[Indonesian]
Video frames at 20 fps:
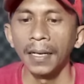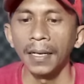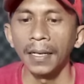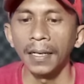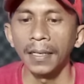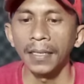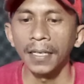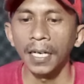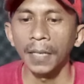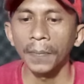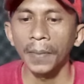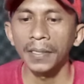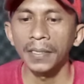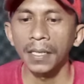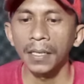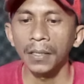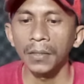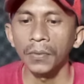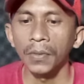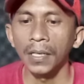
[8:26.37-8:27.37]
E, dengan
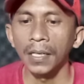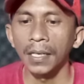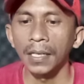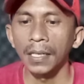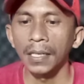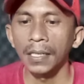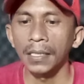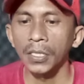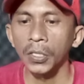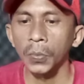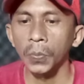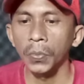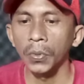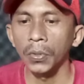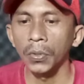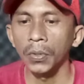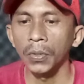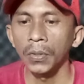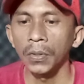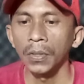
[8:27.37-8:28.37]
panjang
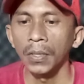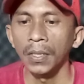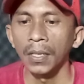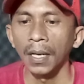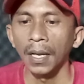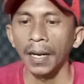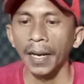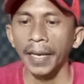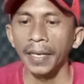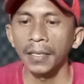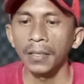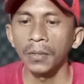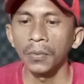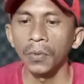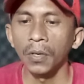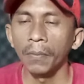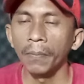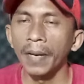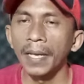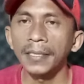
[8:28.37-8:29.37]
210 line 12
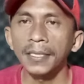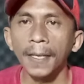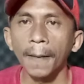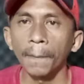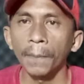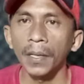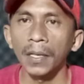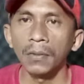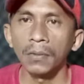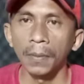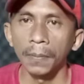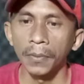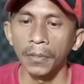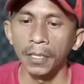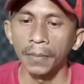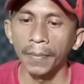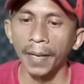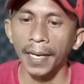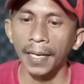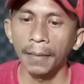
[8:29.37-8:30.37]
sampai
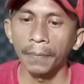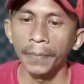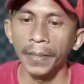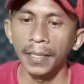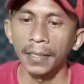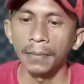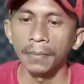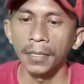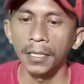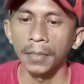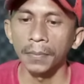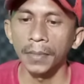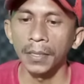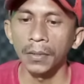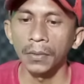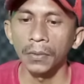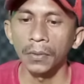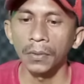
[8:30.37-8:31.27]
25 lb teman-teman.